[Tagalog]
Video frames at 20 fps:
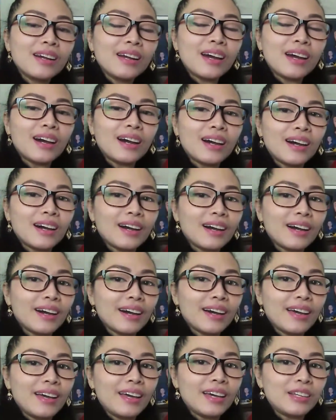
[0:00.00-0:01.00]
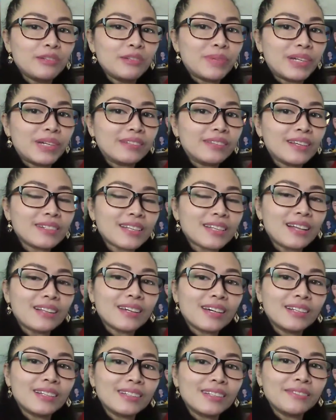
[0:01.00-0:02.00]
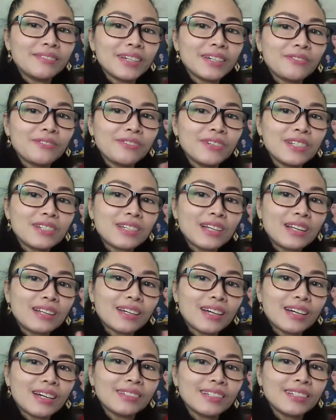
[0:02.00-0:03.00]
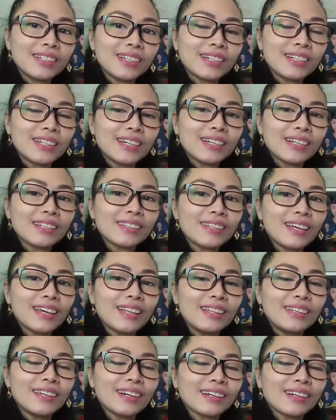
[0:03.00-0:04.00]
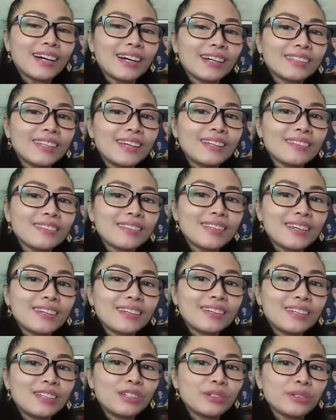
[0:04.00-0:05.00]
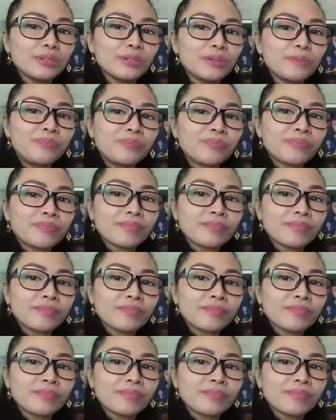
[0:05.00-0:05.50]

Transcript: Uh, and Marites Alcala TV official kahit hindi ka naka-attend. Thank you.